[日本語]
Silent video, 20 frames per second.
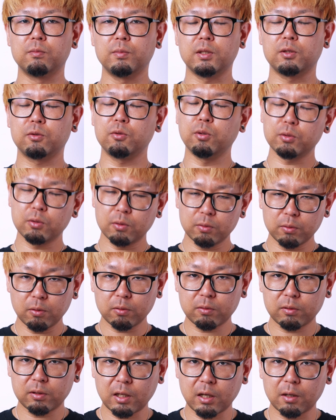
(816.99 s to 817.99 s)
まあ、
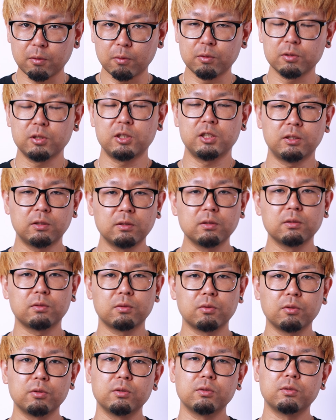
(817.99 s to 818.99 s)
整った音質
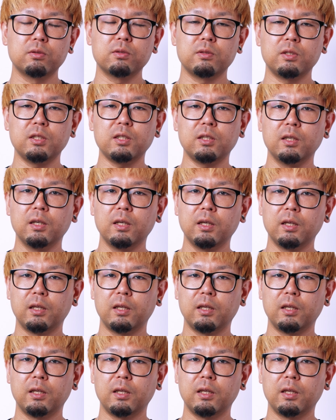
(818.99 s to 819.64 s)
というふうに、